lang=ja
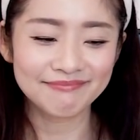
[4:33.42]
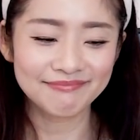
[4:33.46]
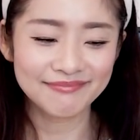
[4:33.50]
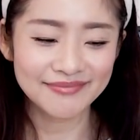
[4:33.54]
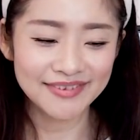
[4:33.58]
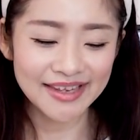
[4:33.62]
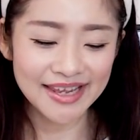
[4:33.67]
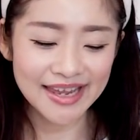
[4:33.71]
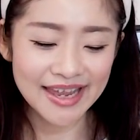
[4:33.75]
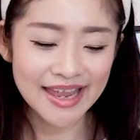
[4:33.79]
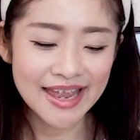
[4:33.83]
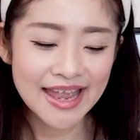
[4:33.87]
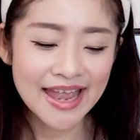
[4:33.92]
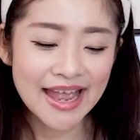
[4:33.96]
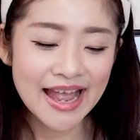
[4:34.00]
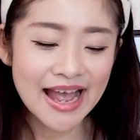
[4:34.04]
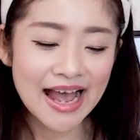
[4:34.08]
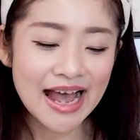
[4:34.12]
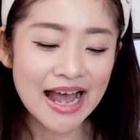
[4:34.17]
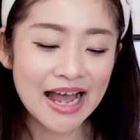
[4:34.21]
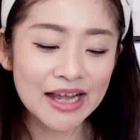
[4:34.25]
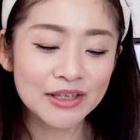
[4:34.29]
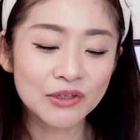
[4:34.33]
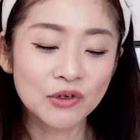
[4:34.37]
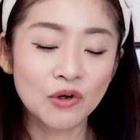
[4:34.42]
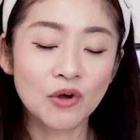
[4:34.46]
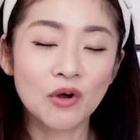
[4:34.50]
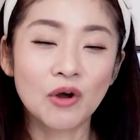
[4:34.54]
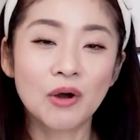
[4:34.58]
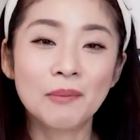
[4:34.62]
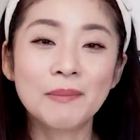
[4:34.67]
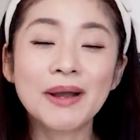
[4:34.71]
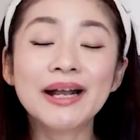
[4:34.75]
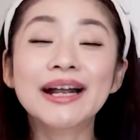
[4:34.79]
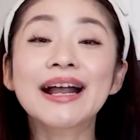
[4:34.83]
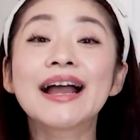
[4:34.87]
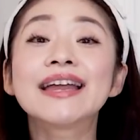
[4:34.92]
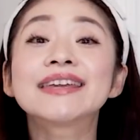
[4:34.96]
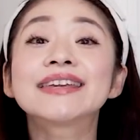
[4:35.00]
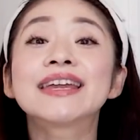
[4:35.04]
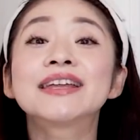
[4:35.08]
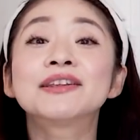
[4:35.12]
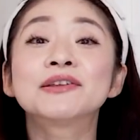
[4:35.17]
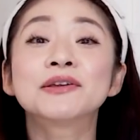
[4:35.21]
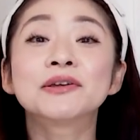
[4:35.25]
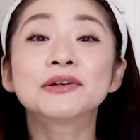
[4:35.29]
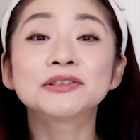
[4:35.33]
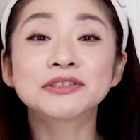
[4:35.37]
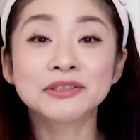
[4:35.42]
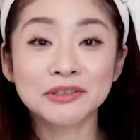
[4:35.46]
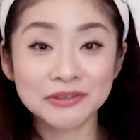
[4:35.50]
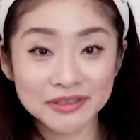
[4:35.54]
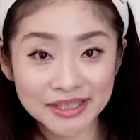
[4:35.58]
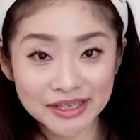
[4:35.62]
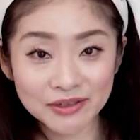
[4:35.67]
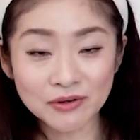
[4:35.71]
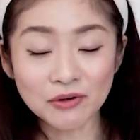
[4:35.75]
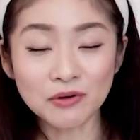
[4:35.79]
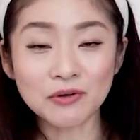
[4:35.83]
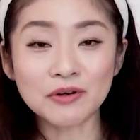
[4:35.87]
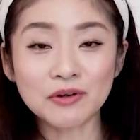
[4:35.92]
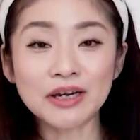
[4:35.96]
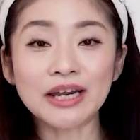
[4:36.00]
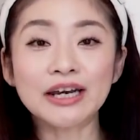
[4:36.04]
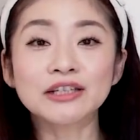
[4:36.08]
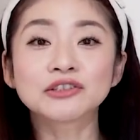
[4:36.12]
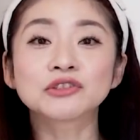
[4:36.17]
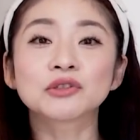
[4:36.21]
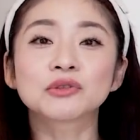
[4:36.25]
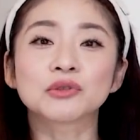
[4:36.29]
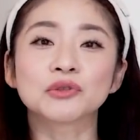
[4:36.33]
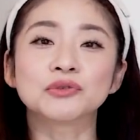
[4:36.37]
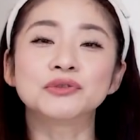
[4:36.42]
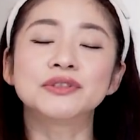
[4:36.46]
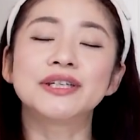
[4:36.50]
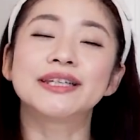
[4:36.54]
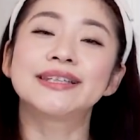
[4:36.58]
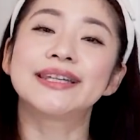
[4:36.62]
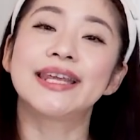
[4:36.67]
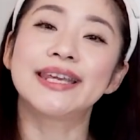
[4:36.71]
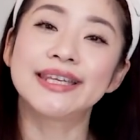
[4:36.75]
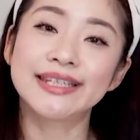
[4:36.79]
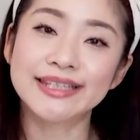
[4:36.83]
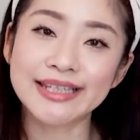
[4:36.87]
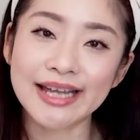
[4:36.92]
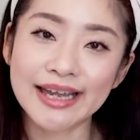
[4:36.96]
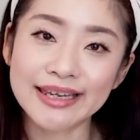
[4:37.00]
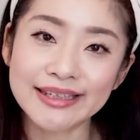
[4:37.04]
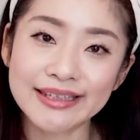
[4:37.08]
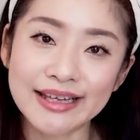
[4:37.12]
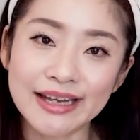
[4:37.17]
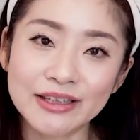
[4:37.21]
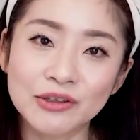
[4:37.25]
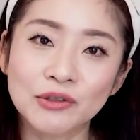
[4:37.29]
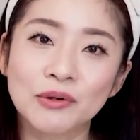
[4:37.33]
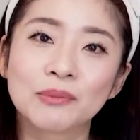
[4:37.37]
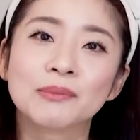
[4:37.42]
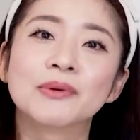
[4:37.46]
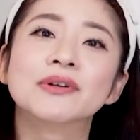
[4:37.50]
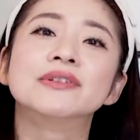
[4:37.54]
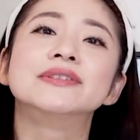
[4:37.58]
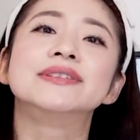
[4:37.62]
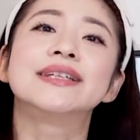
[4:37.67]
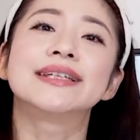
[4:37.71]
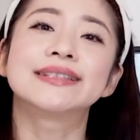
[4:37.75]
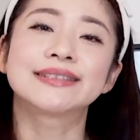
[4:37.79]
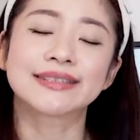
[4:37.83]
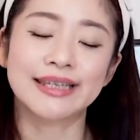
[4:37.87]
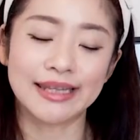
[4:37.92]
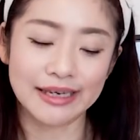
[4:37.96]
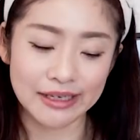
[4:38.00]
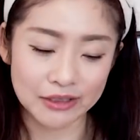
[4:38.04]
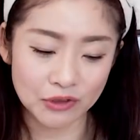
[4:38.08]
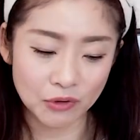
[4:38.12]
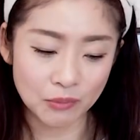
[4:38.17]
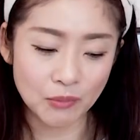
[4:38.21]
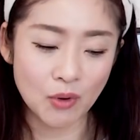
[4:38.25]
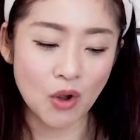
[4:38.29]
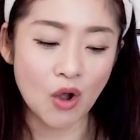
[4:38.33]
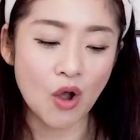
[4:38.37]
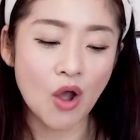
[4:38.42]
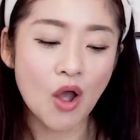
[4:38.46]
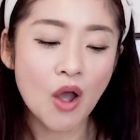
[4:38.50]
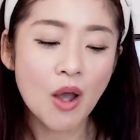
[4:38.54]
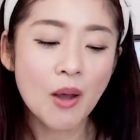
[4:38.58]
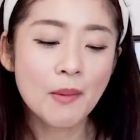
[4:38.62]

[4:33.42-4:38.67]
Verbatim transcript: で、あの、まあ、会見の様子はね、ここからちょっと触れていきたいなと思うんですけれども、